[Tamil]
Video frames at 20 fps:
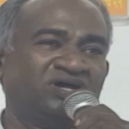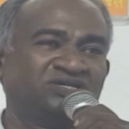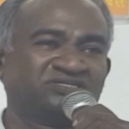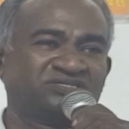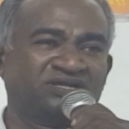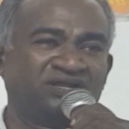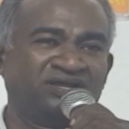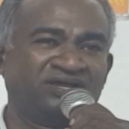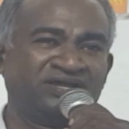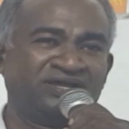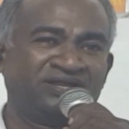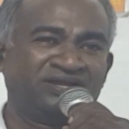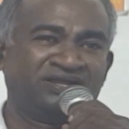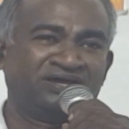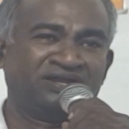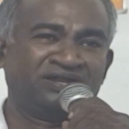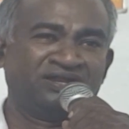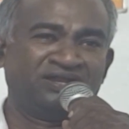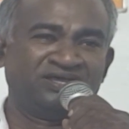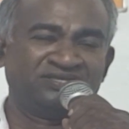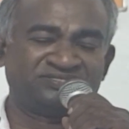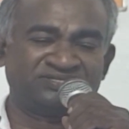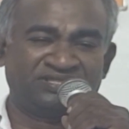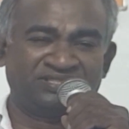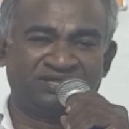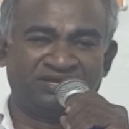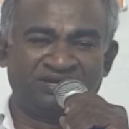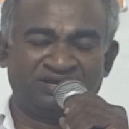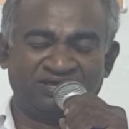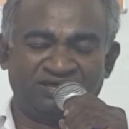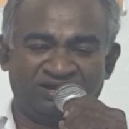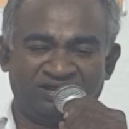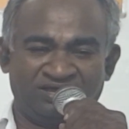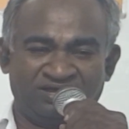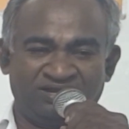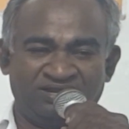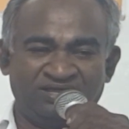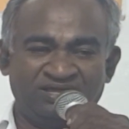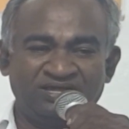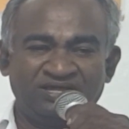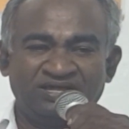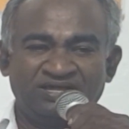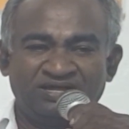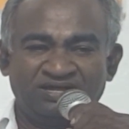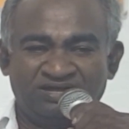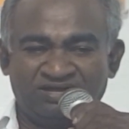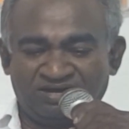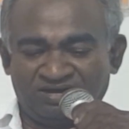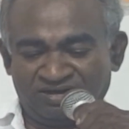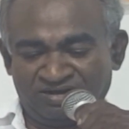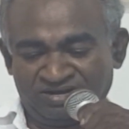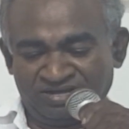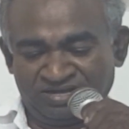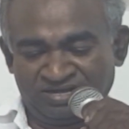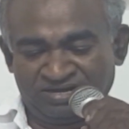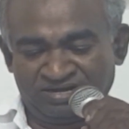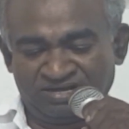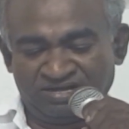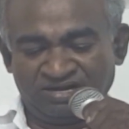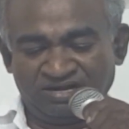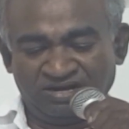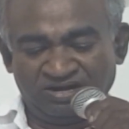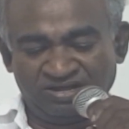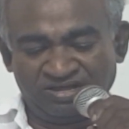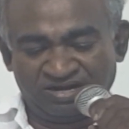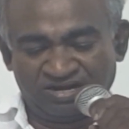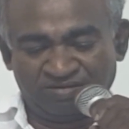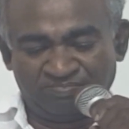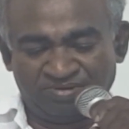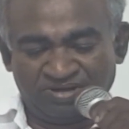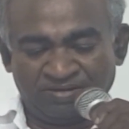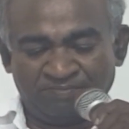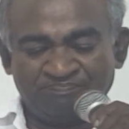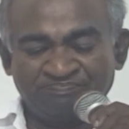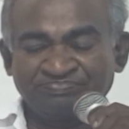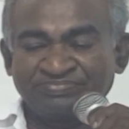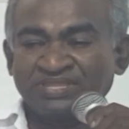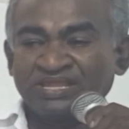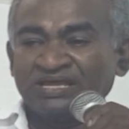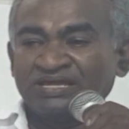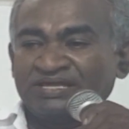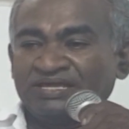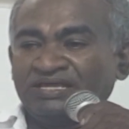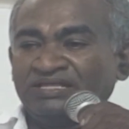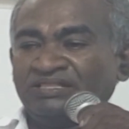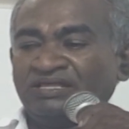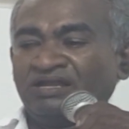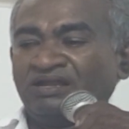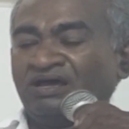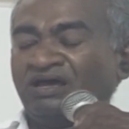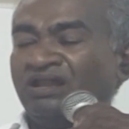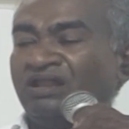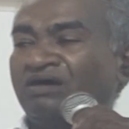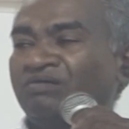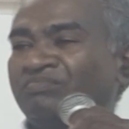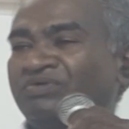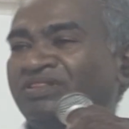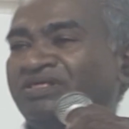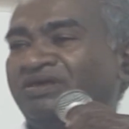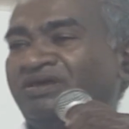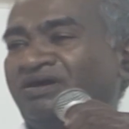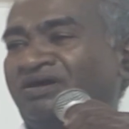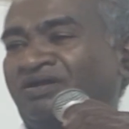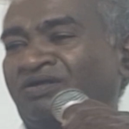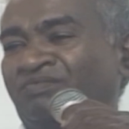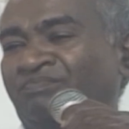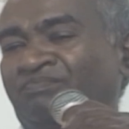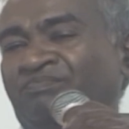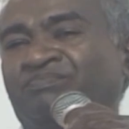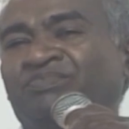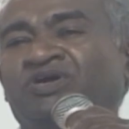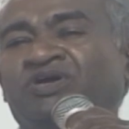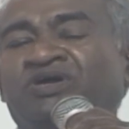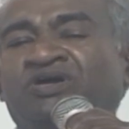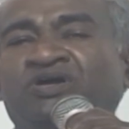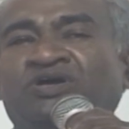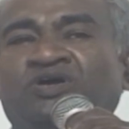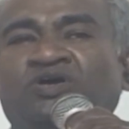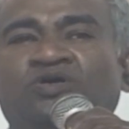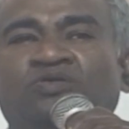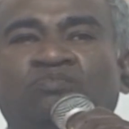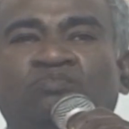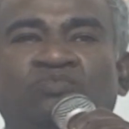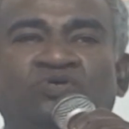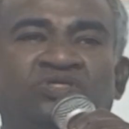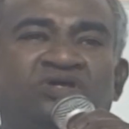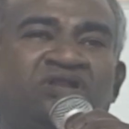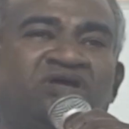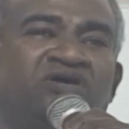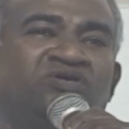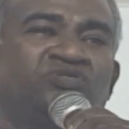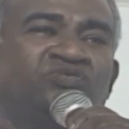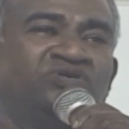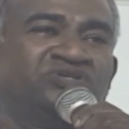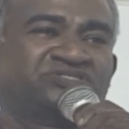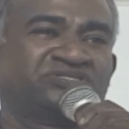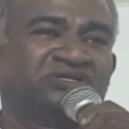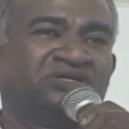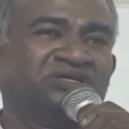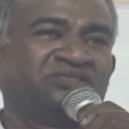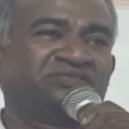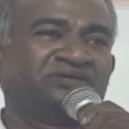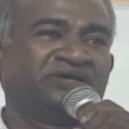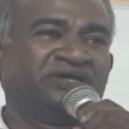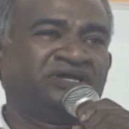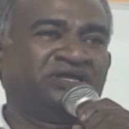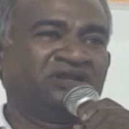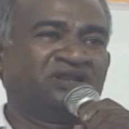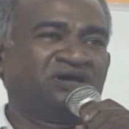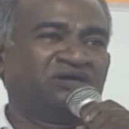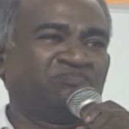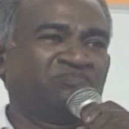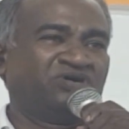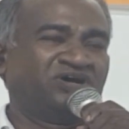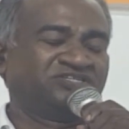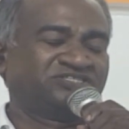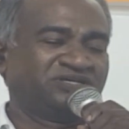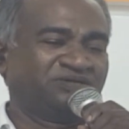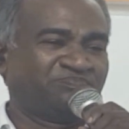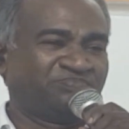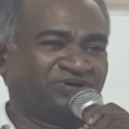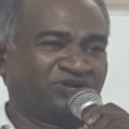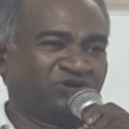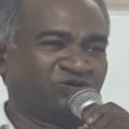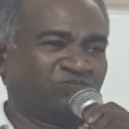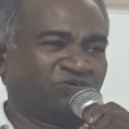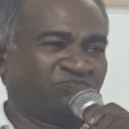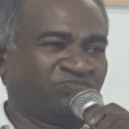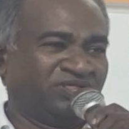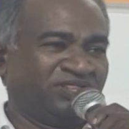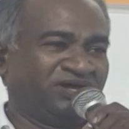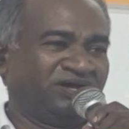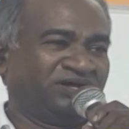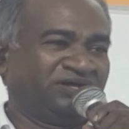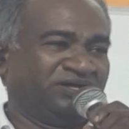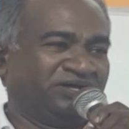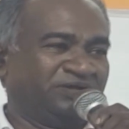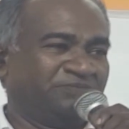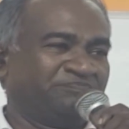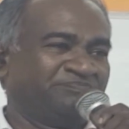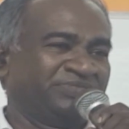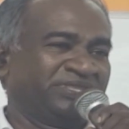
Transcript: வாசலை நான் என்ன செய்தேன் என்கிறார் கண்டேன் அலலியரபா இந்த நாலாம் அதிகாரம் முதலாவது வசனத்தை நாம் வாசிப்பதற்கு முன்பதாக